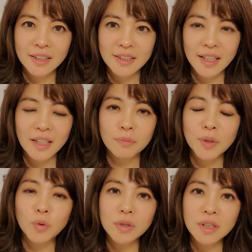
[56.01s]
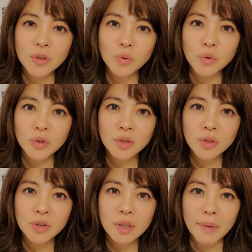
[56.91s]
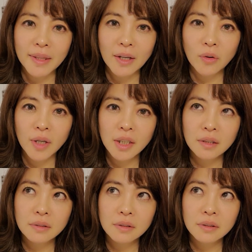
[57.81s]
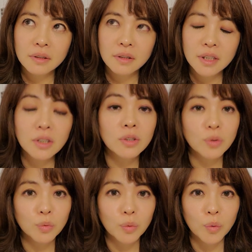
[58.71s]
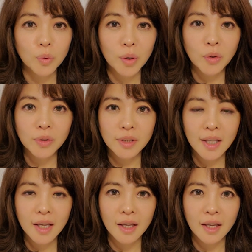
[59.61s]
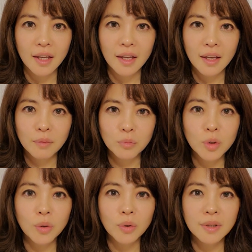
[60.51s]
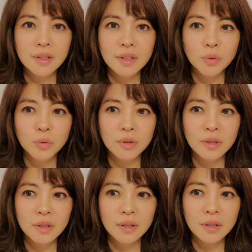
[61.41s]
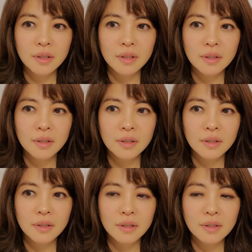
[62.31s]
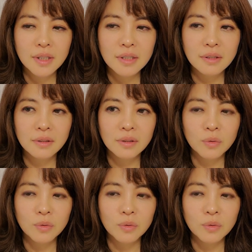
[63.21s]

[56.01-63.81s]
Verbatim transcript: 제가 이 미국 친구들을 만난 거한 2년 정도 되었는데 물론 이 친구들이 사실은